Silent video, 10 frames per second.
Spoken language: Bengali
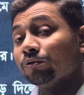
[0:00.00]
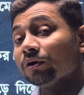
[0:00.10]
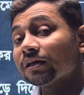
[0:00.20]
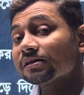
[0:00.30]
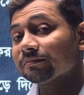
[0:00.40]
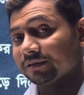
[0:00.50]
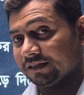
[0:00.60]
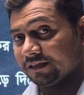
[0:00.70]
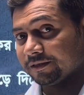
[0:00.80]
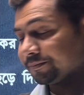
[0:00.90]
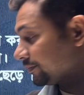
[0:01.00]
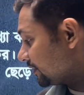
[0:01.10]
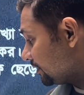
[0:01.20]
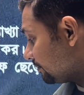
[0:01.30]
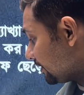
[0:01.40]
গলে যাবে কিনা
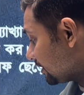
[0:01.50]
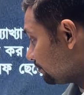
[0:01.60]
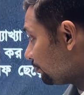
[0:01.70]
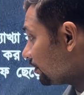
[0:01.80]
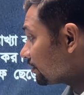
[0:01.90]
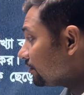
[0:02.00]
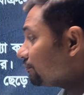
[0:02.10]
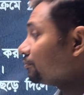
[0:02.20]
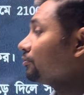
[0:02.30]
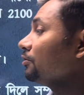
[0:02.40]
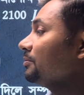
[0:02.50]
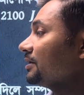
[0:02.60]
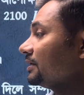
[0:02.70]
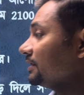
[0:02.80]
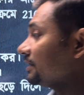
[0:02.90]
মানে বরফ গলবে
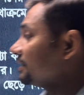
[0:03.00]
কিনা